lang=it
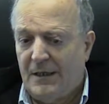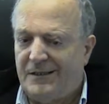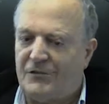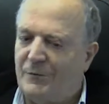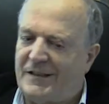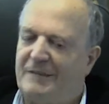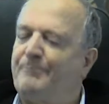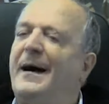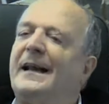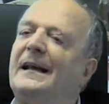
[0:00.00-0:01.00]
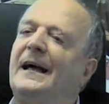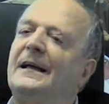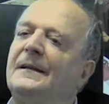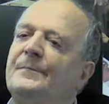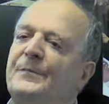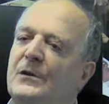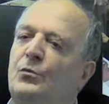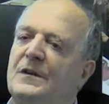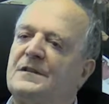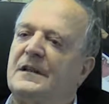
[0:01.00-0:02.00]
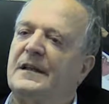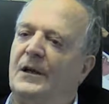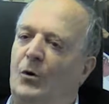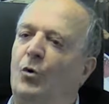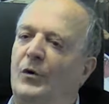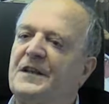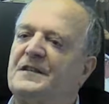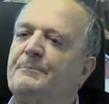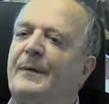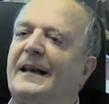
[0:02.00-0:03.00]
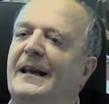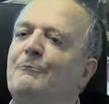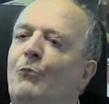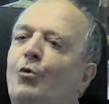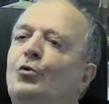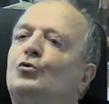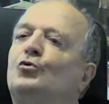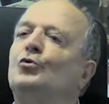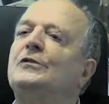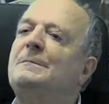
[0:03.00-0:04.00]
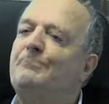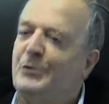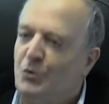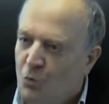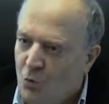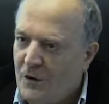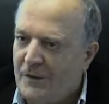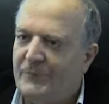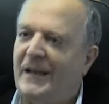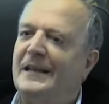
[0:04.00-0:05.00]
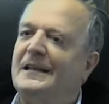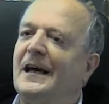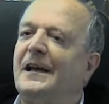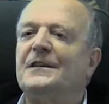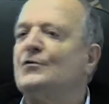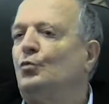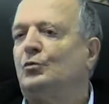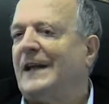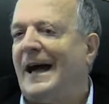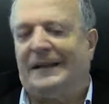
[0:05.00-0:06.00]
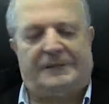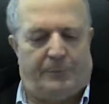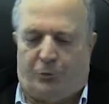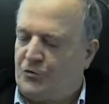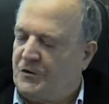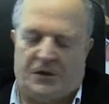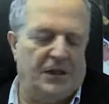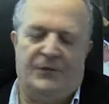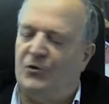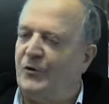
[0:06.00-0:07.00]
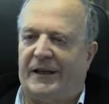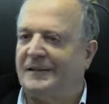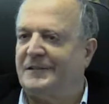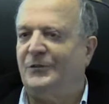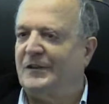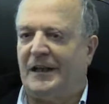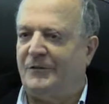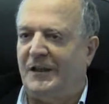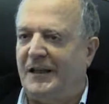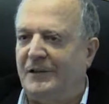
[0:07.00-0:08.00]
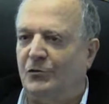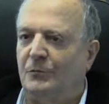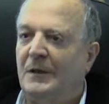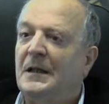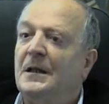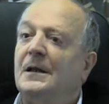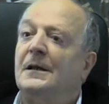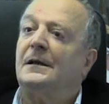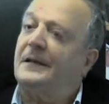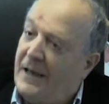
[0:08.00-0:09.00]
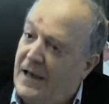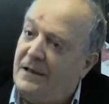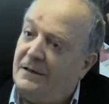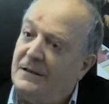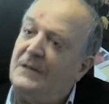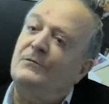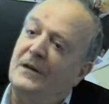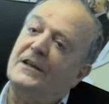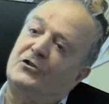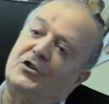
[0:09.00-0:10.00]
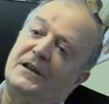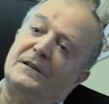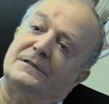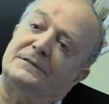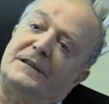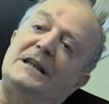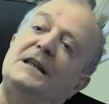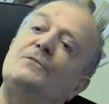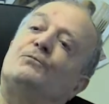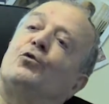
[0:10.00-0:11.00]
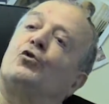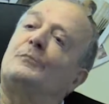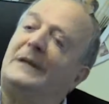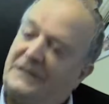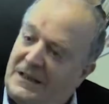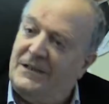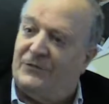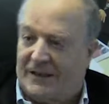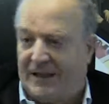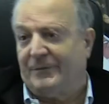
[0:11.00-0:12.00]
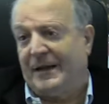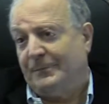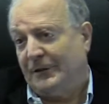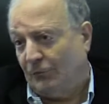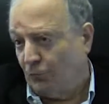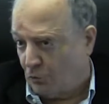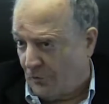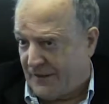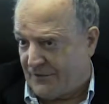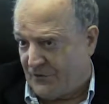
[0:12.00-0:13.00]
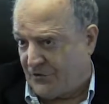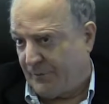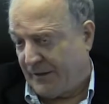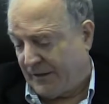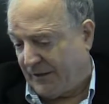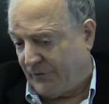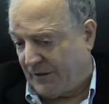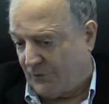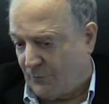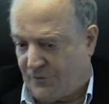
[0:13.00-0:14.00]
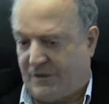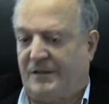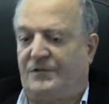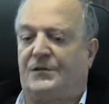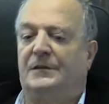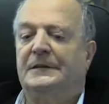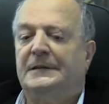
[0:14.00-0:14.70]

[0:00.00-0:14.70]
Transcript: insomma si parla in queste ore si parla molto di più dei risultati positivi o negativi del referendum che invece dell'informativa che avrebbe dovuto esserci per il referendum stesso.